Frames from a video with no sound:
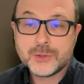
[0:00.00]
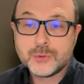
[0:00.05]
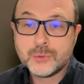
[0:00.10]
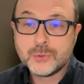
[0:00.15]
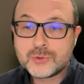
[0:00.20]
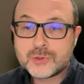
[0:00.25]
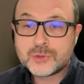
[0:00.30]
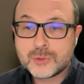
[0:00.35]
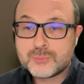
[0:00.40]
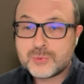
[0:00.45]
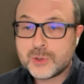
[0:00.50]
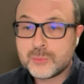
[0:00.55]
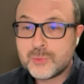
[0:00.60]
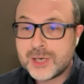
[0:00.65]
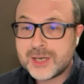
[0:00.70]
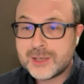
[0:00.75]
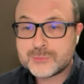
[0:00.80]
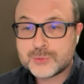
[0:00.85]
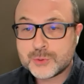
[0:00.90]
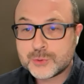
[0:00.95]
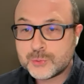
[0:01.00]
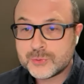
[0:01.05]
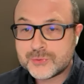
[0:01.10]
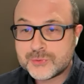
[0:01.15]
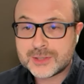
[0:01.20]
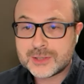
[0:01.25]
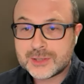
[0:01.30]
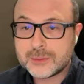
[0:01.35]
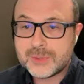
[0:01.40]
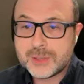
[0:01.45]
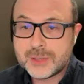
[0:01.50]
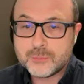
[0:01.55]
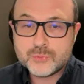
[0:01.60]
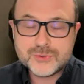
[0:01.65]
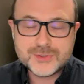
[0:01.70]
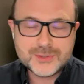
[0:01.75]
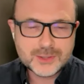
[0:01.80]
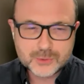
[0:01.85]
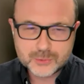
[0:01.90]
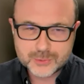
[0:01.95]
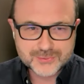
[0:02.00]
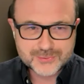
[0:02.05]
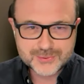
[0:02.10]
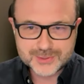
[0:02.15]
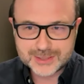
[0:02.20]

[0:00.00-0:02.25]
Et donc pour moi, la photo, c'est comme la musique, quoi,